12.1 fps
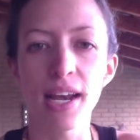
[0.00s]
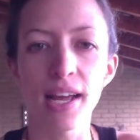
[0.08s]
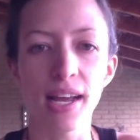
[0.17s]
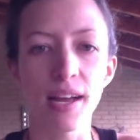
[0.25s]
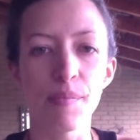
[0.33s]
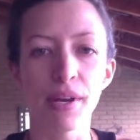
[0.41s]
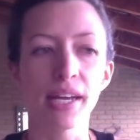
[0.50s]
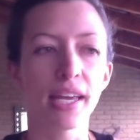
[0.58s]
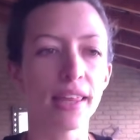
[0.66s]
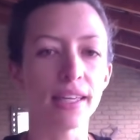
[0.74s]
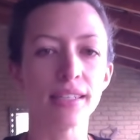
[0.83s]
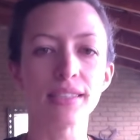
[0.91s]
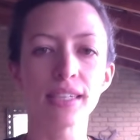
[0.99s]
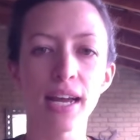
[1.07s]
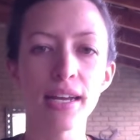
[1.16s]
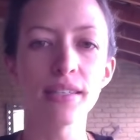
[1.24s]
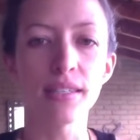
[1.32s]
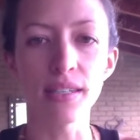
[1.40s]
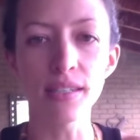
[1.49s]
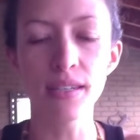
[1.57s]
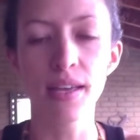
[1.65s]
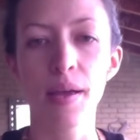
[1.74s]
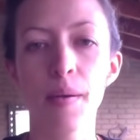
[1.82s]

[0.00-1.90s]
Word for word: la cama, que descanses,